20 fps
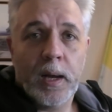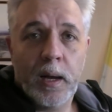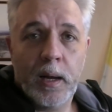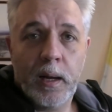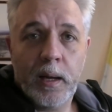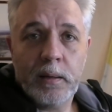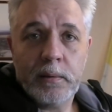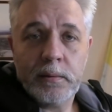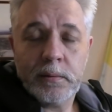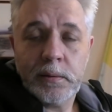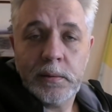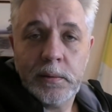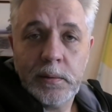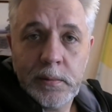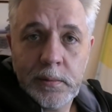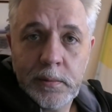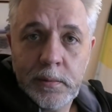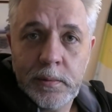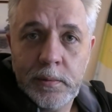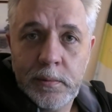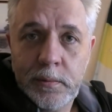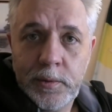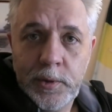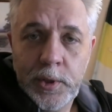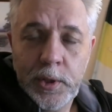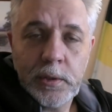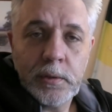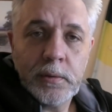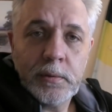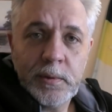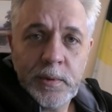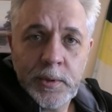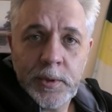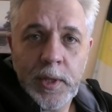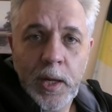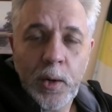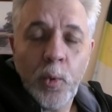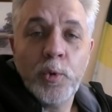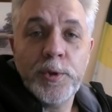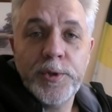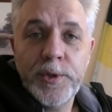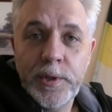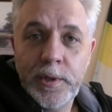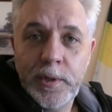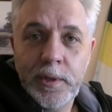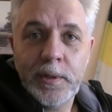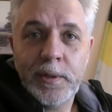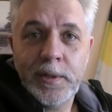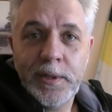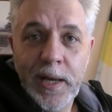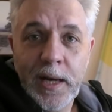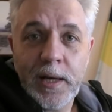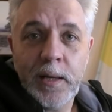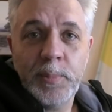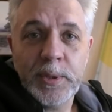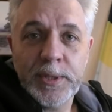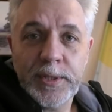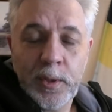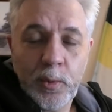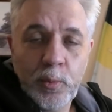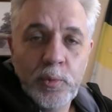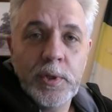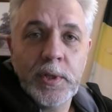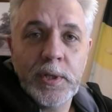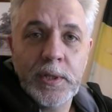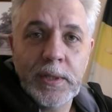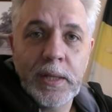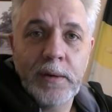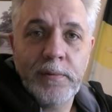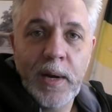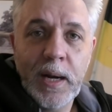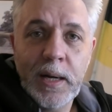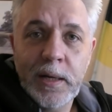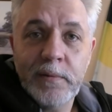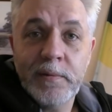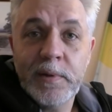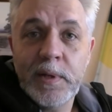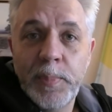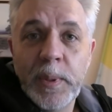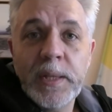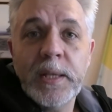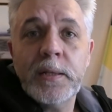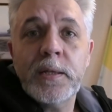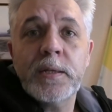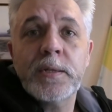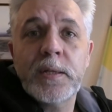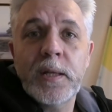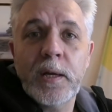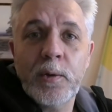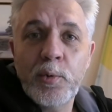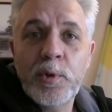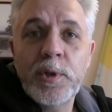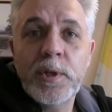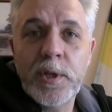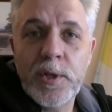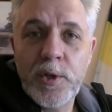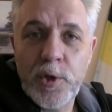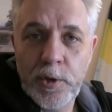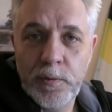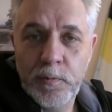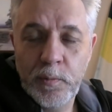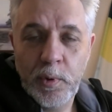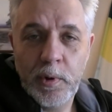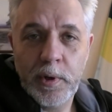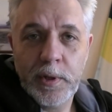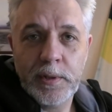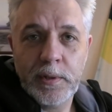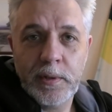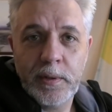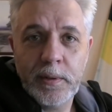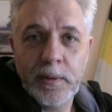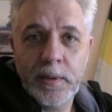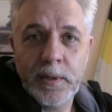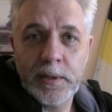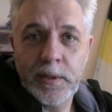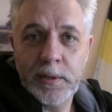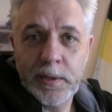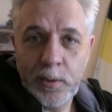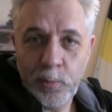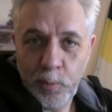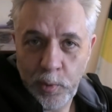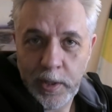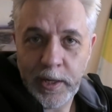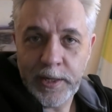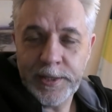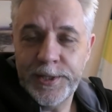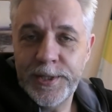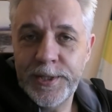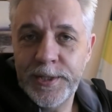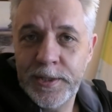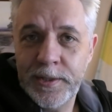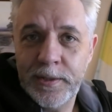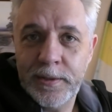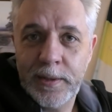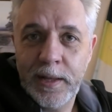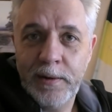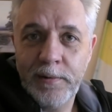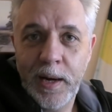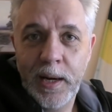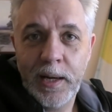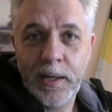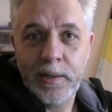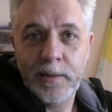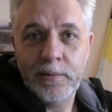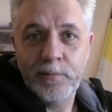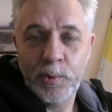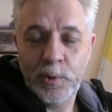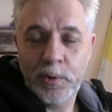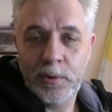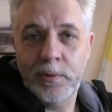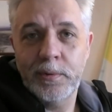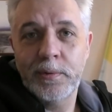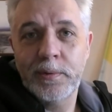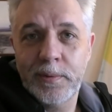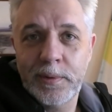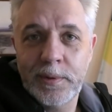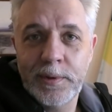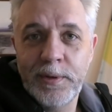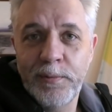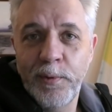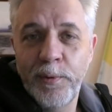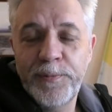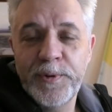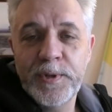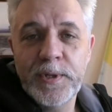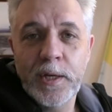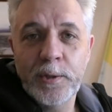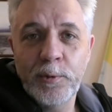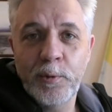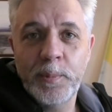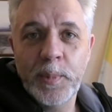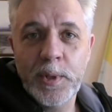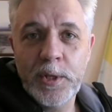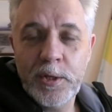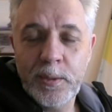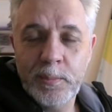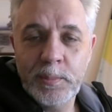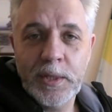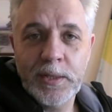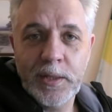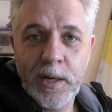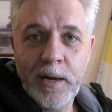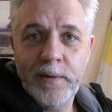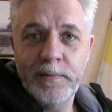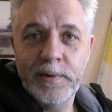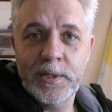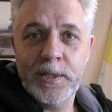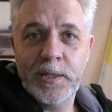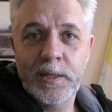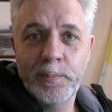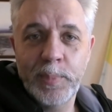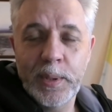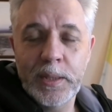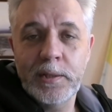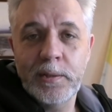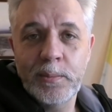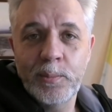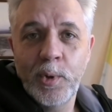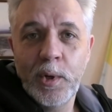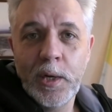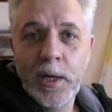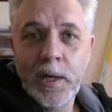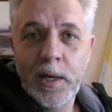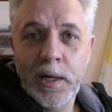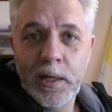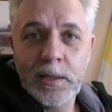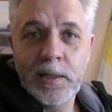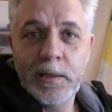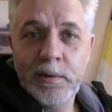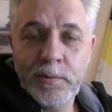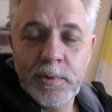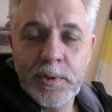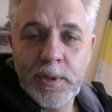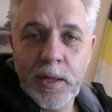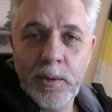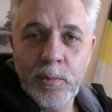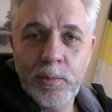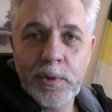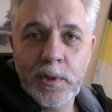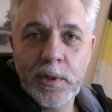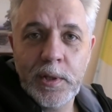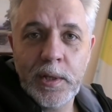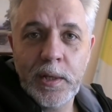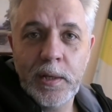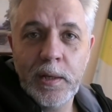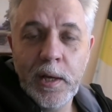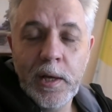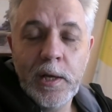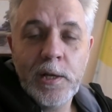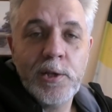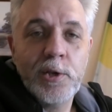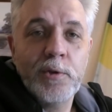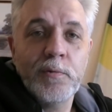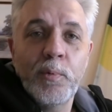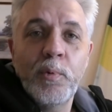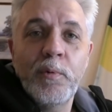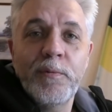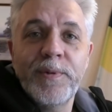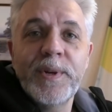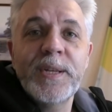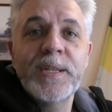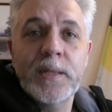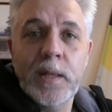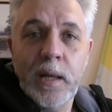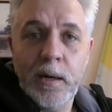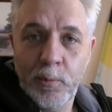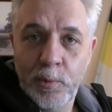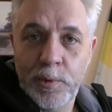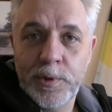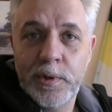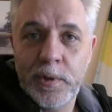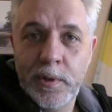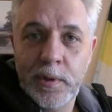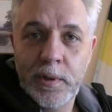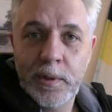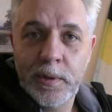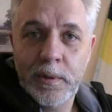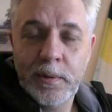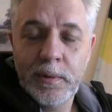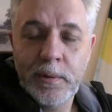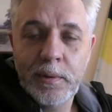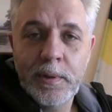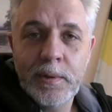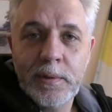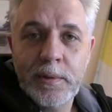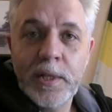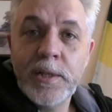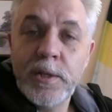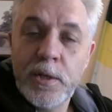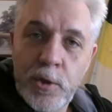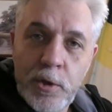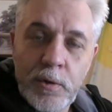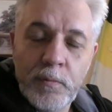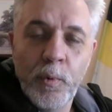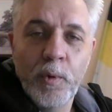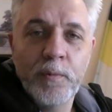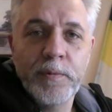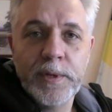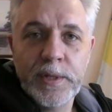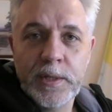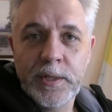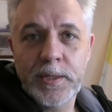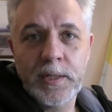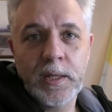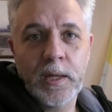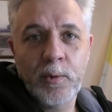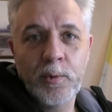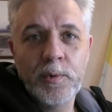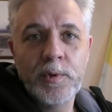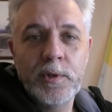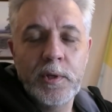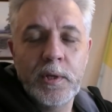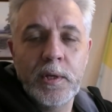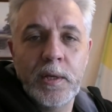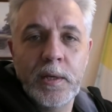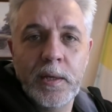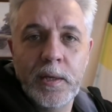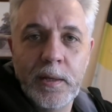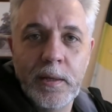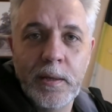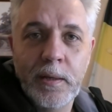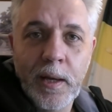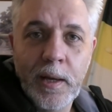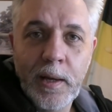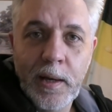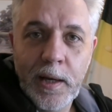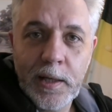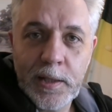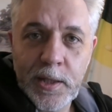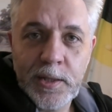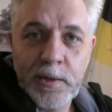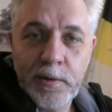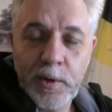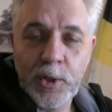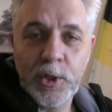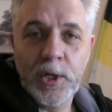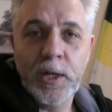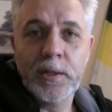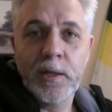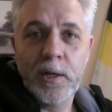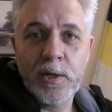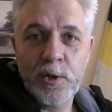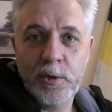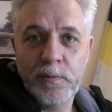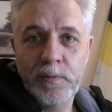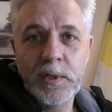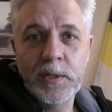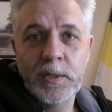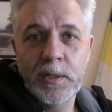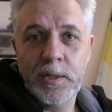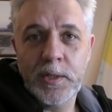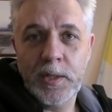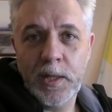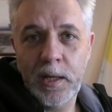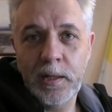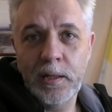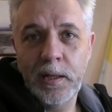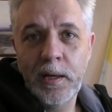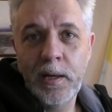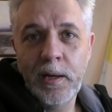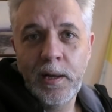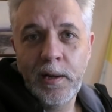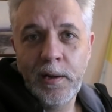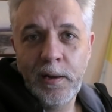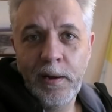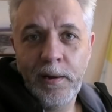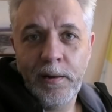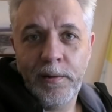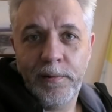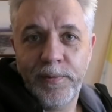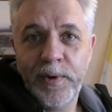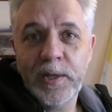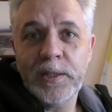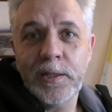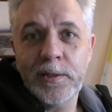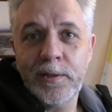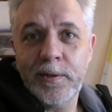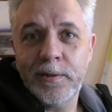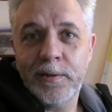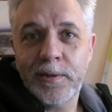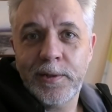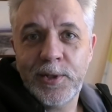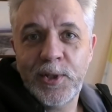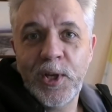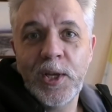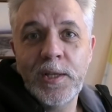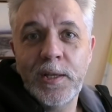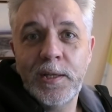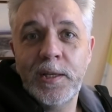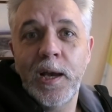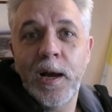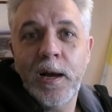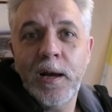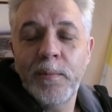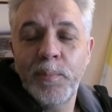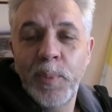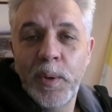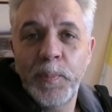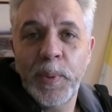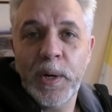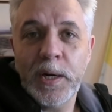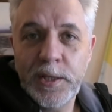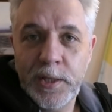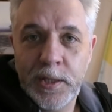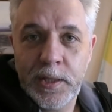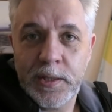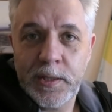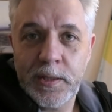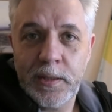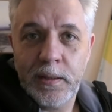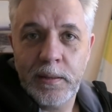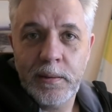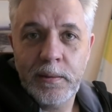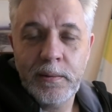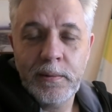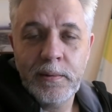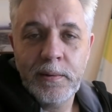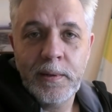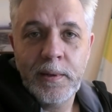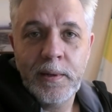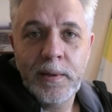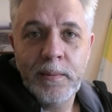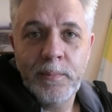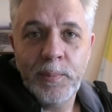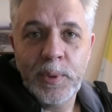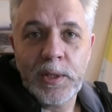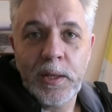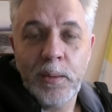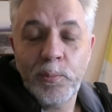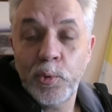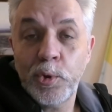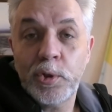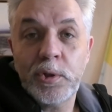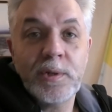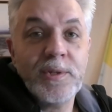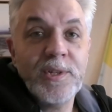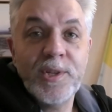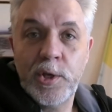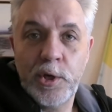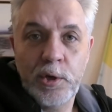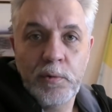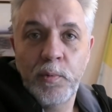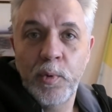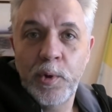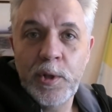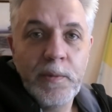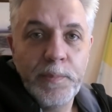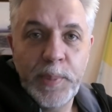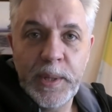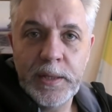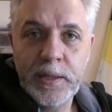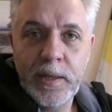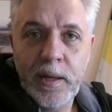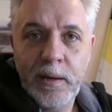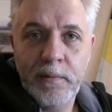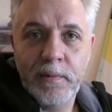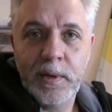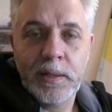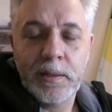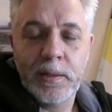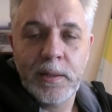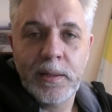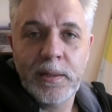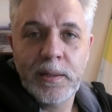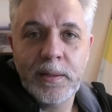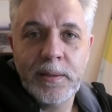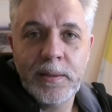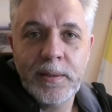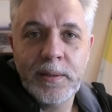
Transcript: а э, те сторонники, якобы сторонники Навального, непонятно сторонники чего они. Это такой артист Навальный, вот э, его физиономия чем-то нравится, и поэтому это его сторонники. Чего вы сторонники? Да ничего вы не сторонники, и это совершенно очевидно стало в этот э, день якобы протеста, потому что ничего не предъявлено.